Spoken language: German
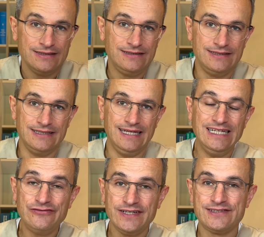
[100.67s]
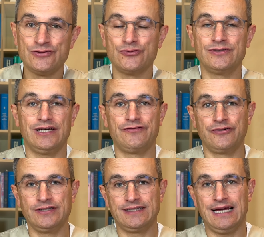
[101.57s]
Die Infektion
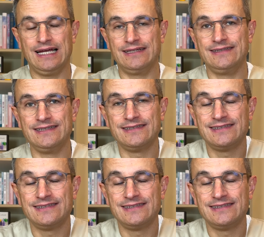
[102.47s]
erfolgt allerdings